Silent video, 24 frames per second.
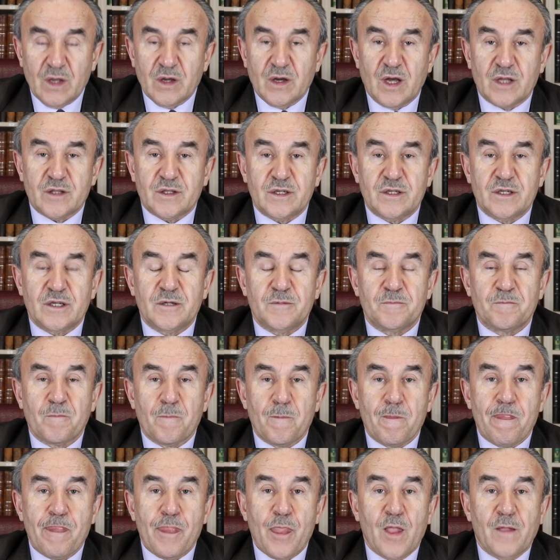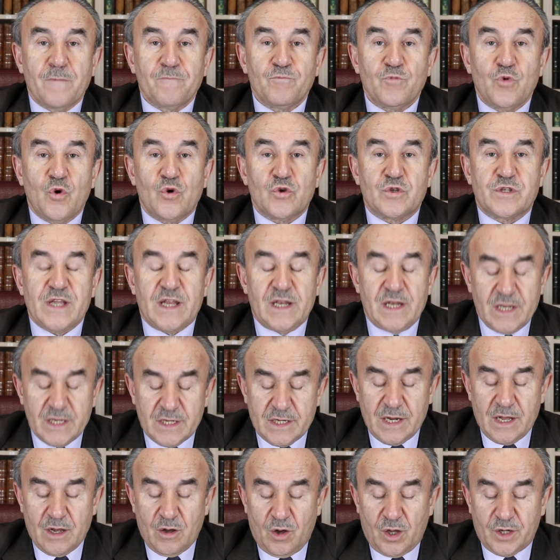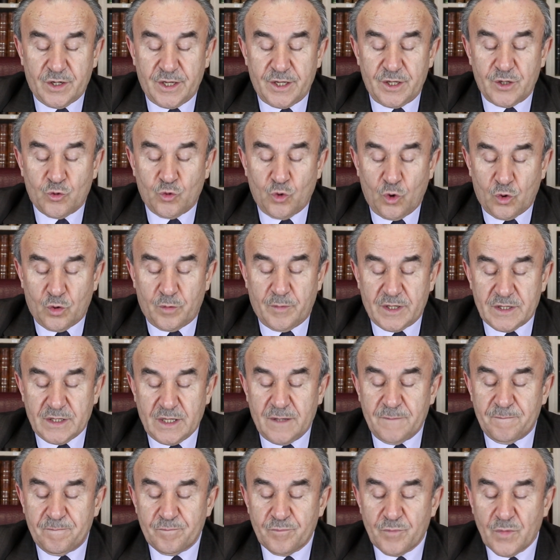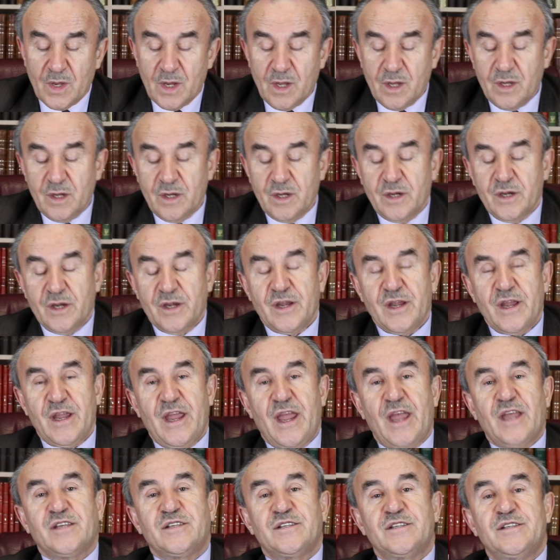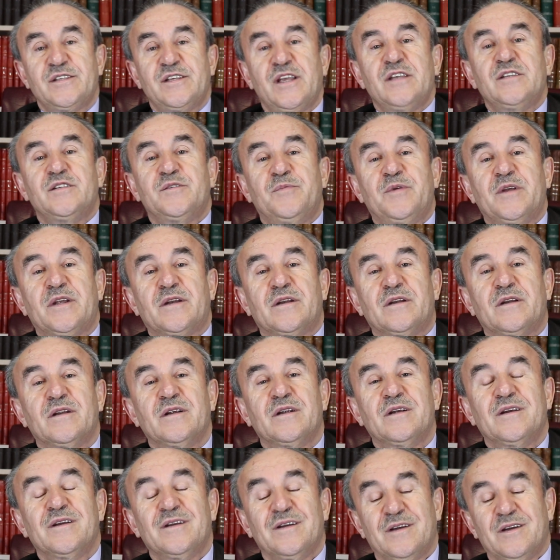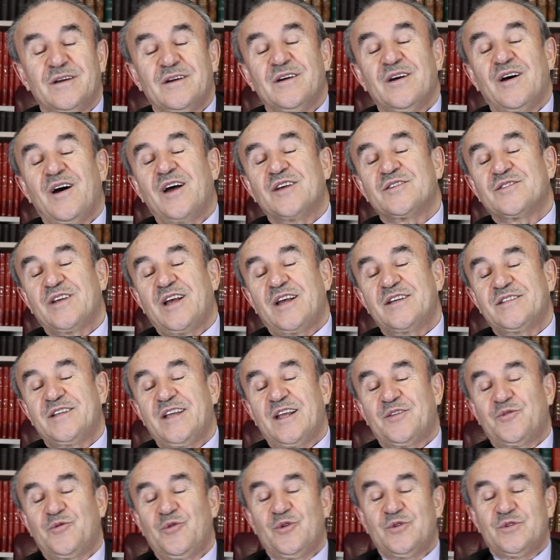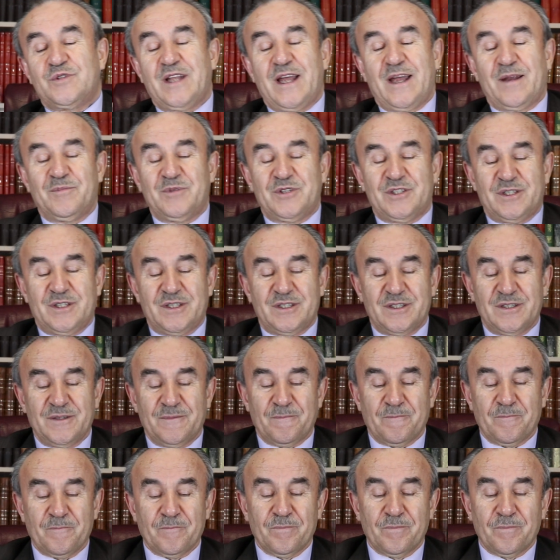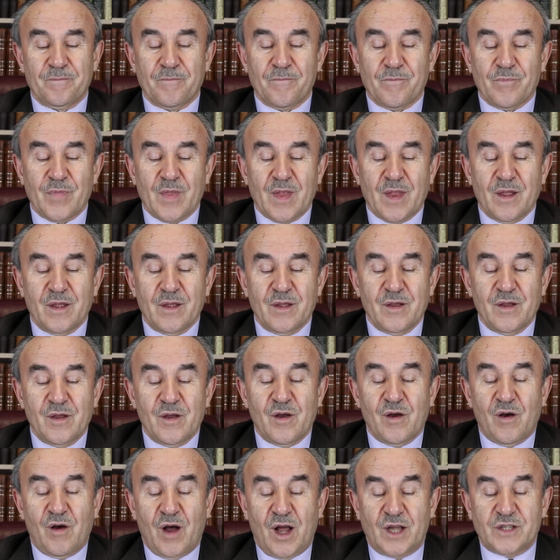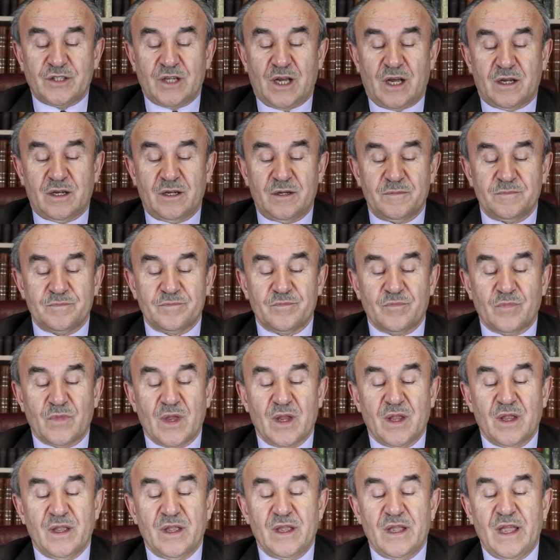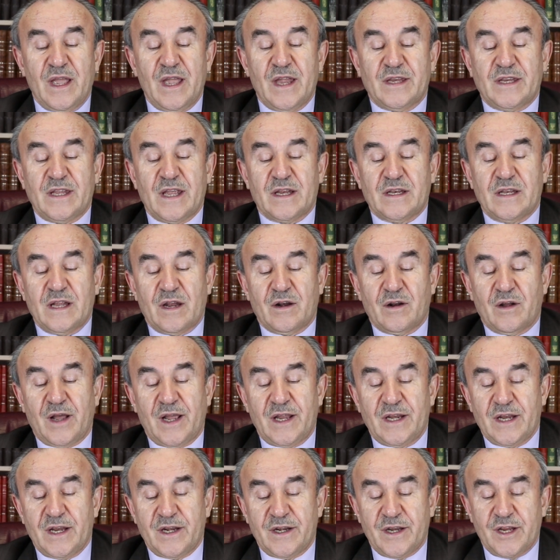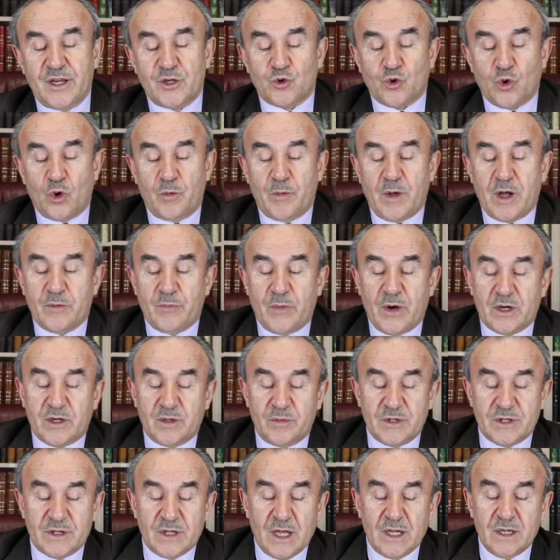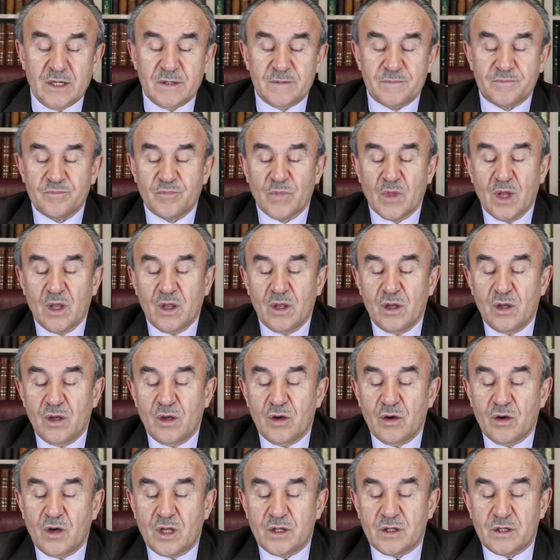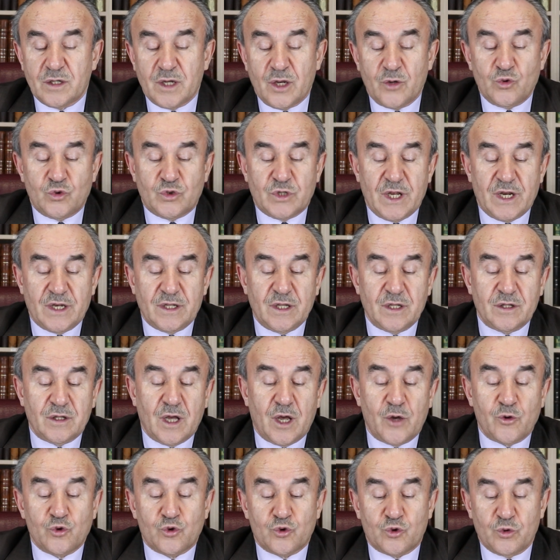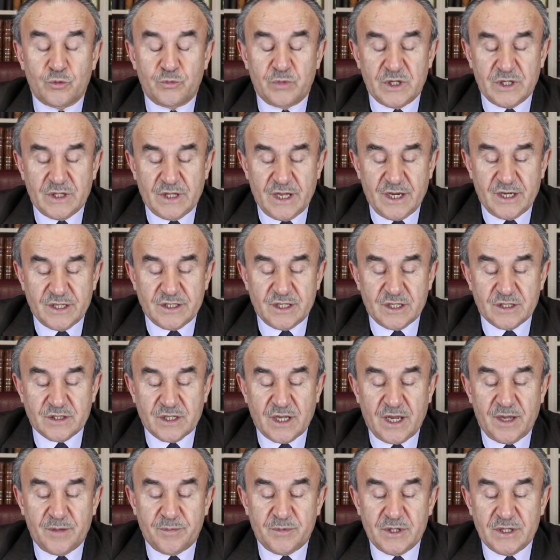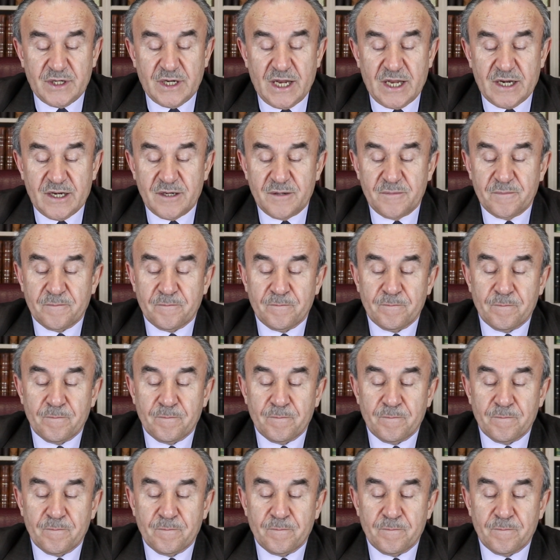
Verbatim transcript: kadını özellikle anayı korumadan eşsiz bir hassasiyet göstermiştir. Ancak erkekler ailen reisi olmak bakımından kadınlar üzerinde daha üstün bir dereceye sahiptirler.